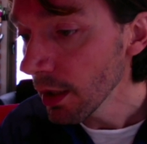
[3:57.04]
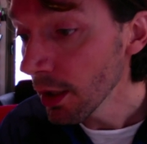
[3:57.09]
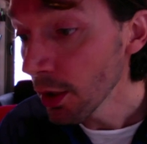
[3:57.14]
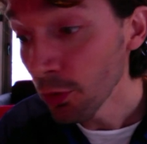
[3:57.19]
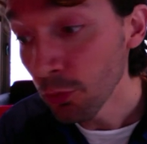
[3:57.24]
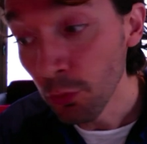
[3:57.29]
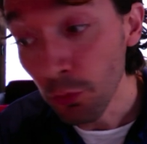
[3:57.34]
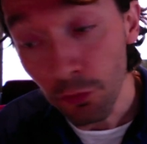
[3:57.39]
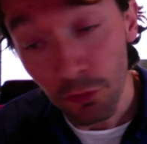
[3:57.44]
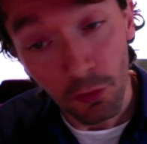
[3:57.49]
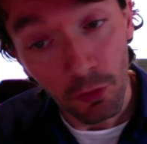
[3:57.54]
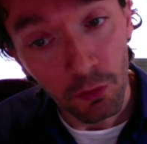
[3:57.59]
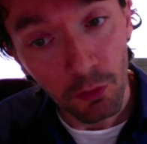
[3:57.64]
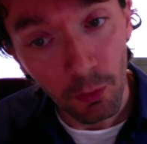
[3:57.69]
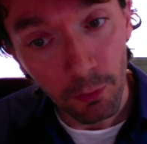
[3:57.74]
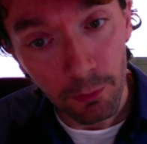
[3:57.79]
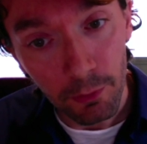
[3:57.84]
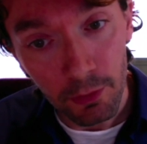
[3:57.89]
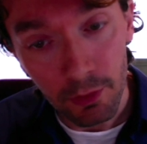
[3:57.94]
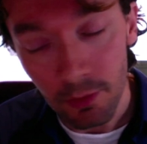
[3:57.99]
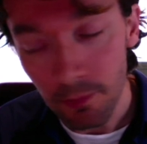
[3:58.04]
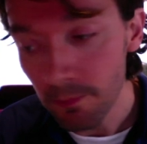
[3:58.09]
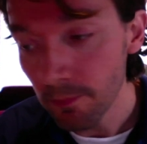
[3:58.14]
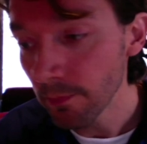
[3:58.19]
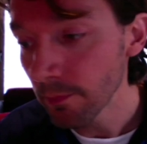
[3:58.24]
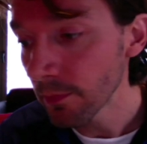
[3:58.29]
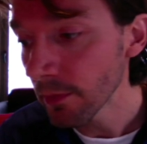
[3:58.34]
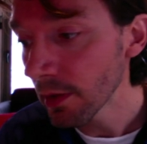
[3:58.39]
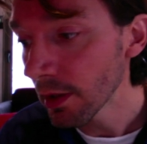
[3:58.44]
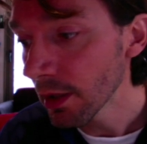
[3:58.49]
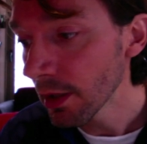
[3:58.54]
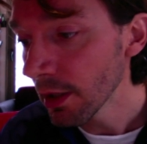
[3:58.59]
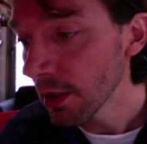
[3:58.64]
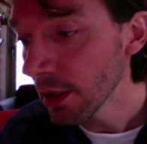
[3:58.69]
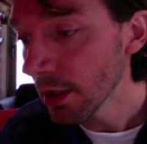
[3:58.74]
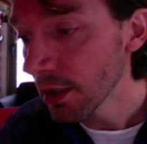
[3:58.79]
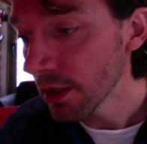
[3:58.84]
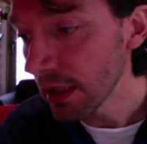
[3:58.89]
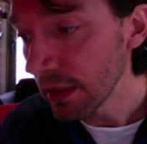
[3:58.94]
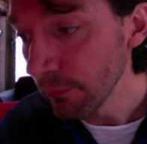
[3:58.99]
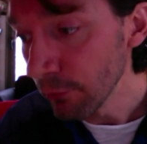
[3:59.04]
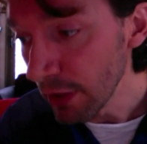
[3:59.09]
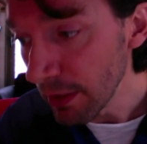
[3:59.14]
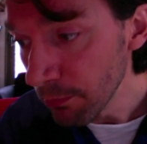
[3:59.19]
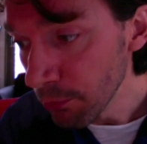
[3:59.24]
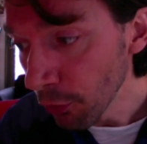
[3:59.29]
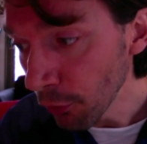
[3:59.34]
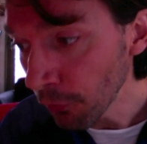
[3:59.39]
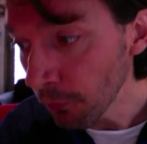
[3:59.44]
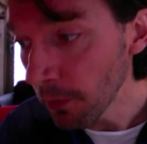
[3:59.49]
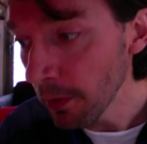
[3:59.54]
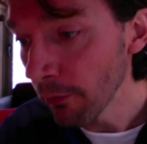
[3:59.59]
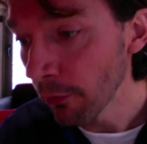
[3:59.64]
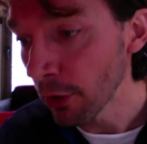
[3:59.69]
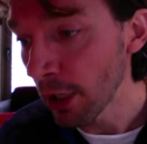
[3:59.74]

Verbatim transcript: Tous sauf une, qui voulait poursuivre